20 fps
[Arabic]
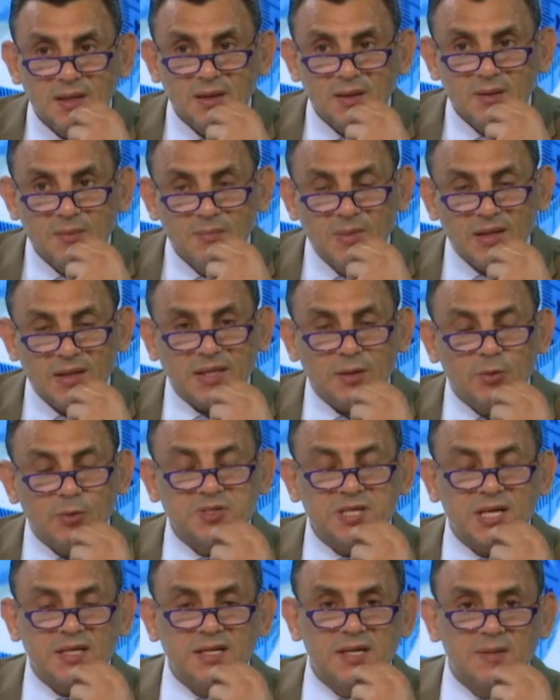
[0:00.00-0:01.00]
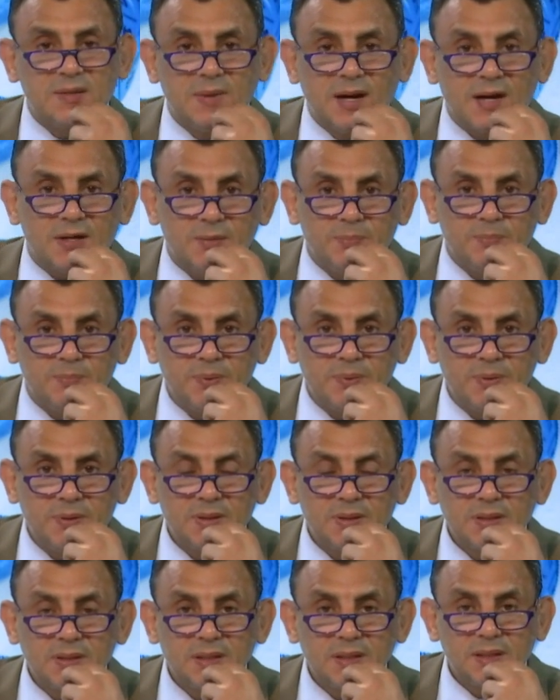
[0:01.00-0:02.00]
متى نصلي المغرب
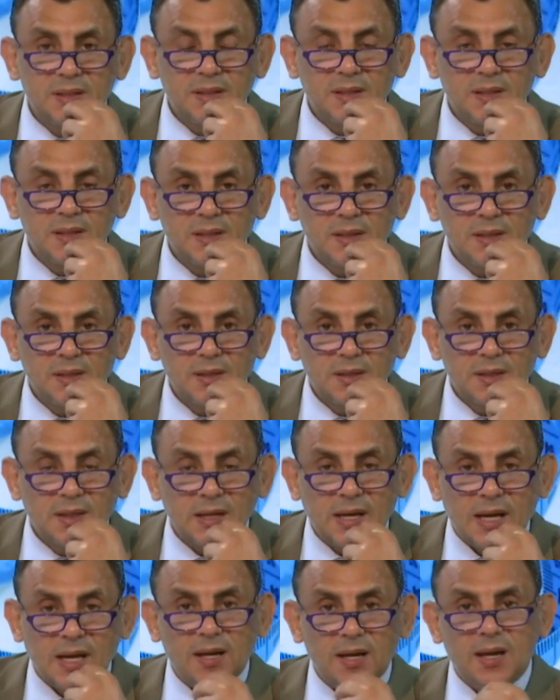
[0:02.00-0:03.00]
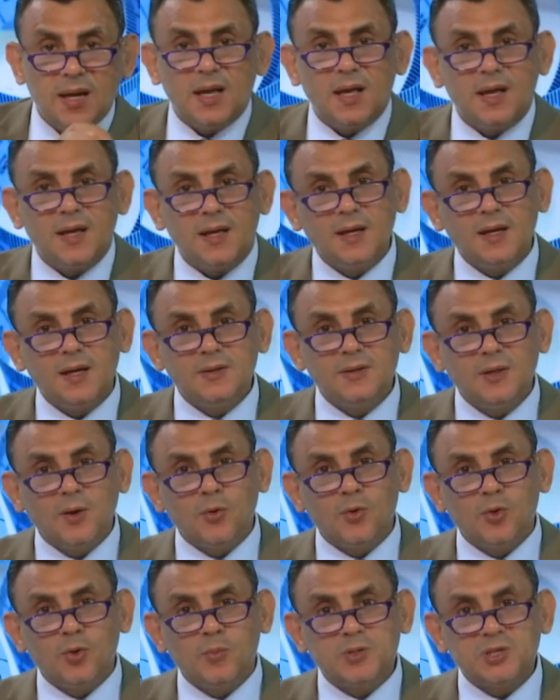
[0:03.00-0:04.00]
قال له عند
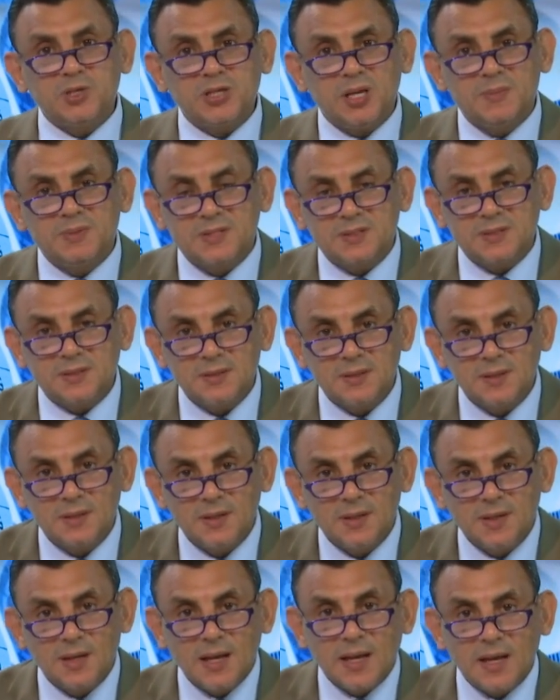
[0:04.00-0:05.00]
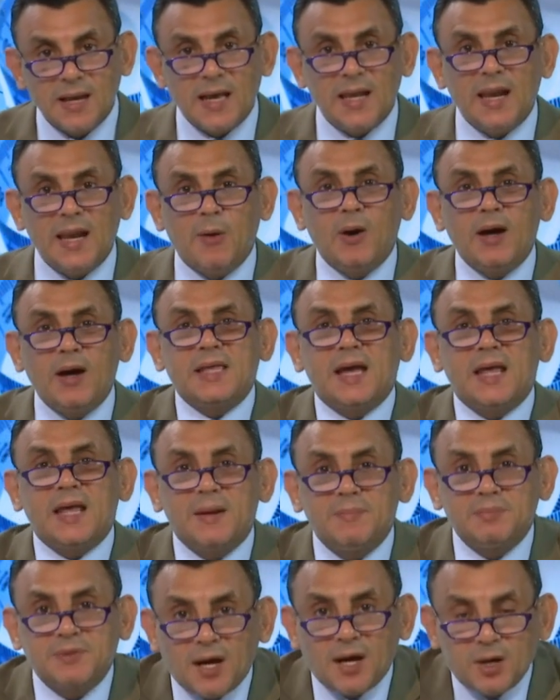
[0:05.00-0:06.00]
غروب الشمس قال له واذا لم
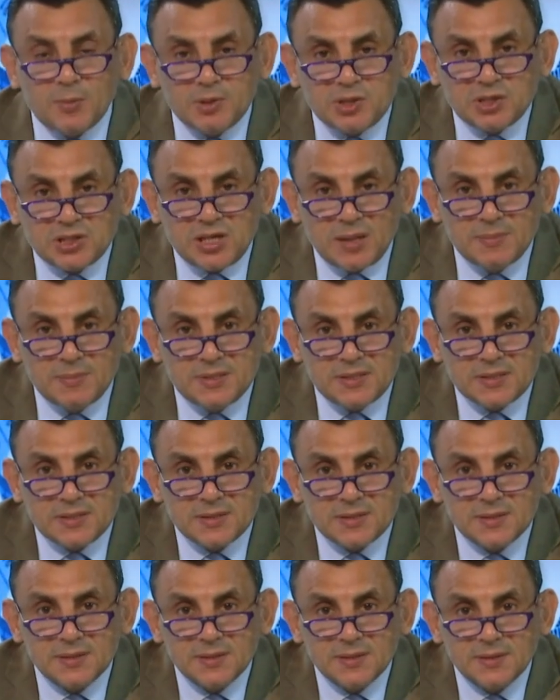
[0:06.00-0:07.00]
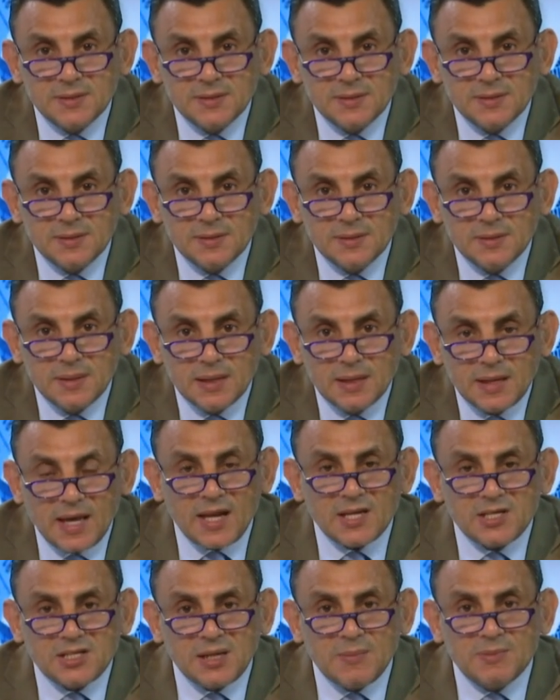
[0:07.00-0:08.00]
تغرب الشمس كان
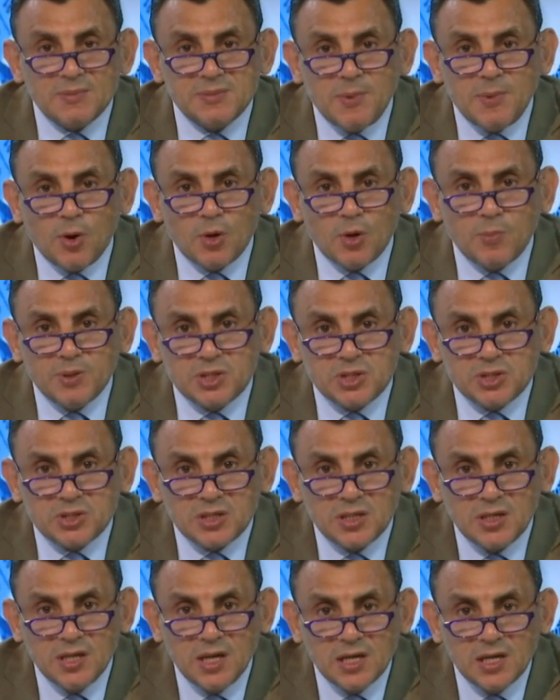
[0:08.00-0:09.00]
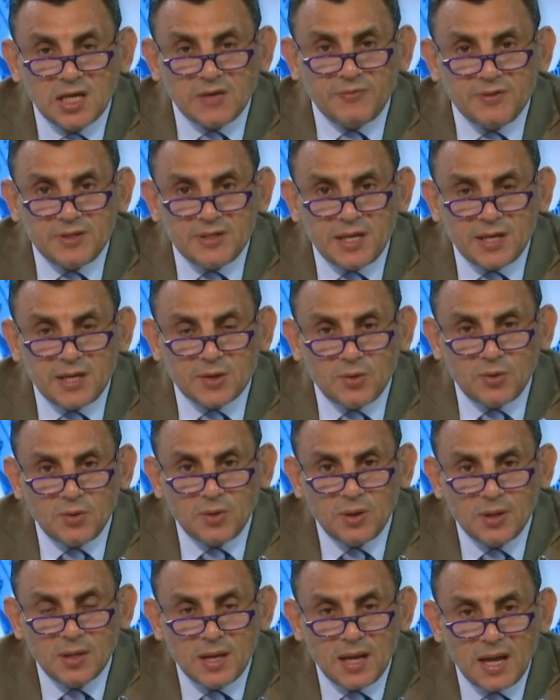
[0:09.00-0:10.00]
الشمس ما غربتش كيف نديروا
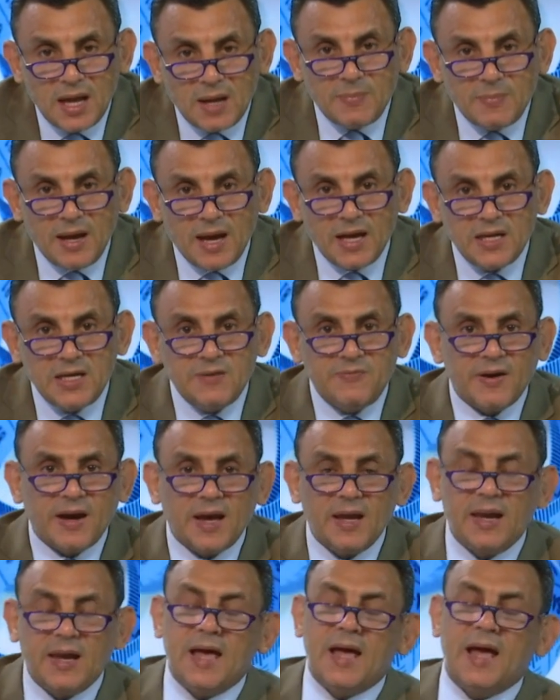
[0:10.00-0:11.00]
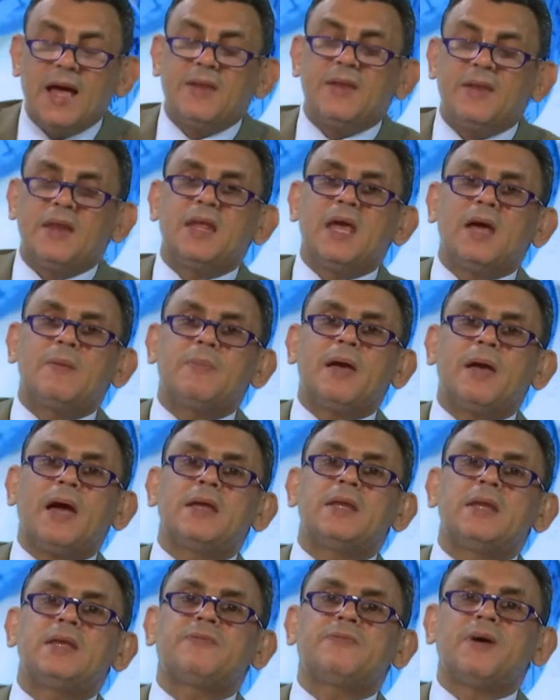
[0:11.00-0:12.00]
ابي حنيفه قال له انا لابي
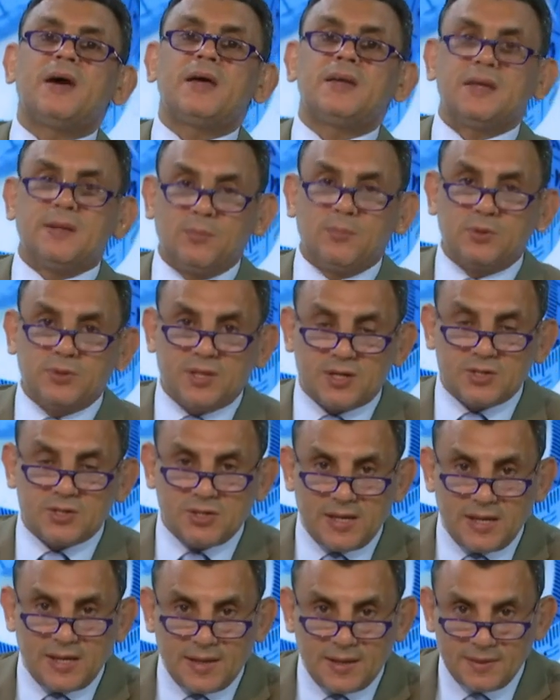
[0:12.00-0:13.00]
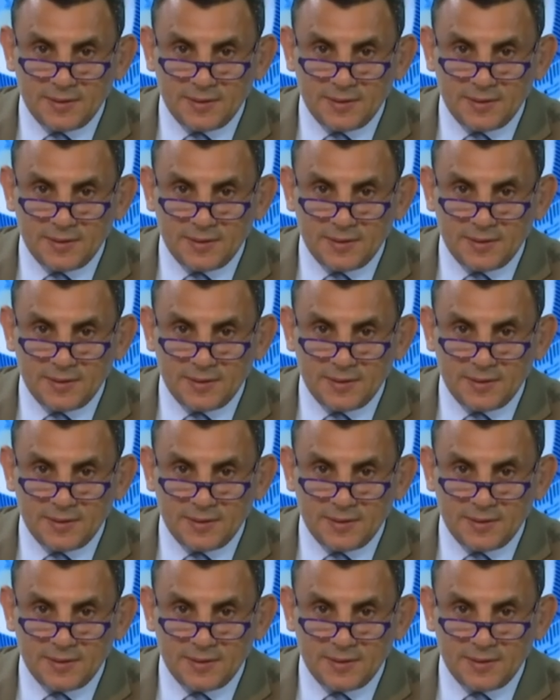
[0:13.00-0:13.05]
حنيفه ان يمد رجلاه